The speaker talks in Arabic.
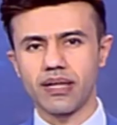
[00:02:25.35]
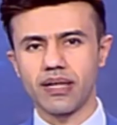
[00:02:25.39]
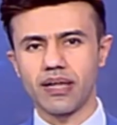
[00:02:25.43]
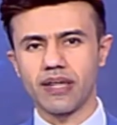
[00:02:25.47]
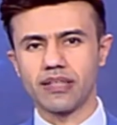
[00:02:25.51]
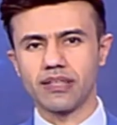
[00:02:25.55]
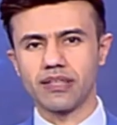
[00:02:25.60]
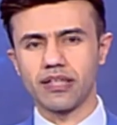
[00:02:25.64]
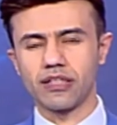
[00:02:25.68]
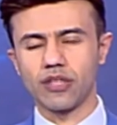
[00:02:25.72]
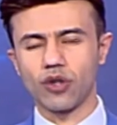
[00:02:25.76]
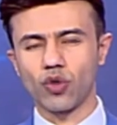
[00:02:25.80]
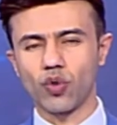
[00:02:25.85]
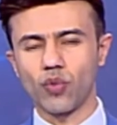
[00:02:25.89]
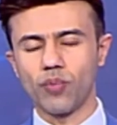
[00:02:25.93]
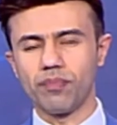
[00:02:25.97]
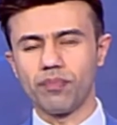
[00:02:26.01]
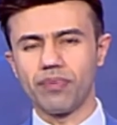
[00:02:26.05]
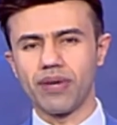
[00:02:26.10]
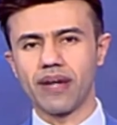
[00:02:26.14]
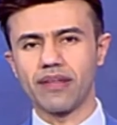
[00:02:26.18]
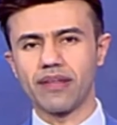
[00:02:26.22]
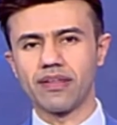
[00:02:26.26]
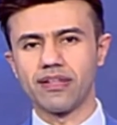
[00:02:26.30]
حتى تقوم
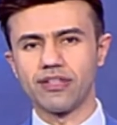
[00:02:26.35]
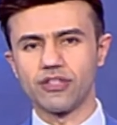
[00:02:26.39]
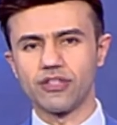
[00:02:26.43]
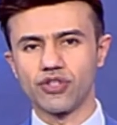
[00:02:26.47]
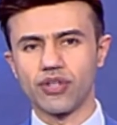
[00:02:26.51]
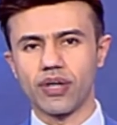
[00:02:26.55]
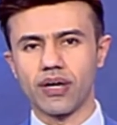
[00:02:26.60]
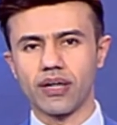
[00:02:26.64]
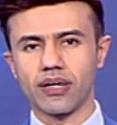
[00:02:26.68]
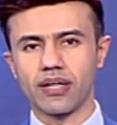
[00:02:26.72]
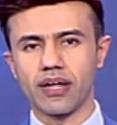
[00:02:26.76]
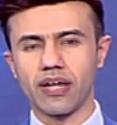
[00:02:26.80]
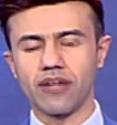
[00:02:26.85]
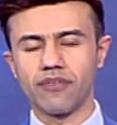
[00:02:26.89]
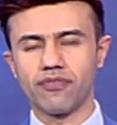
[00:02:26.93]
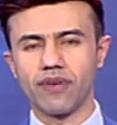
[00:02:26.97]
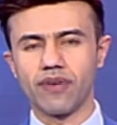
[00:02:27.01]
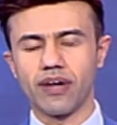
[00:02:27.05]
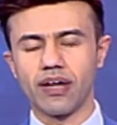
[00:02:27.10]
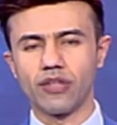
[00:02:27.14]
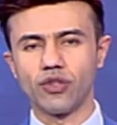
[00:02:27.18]
بهذا الإجراء كيف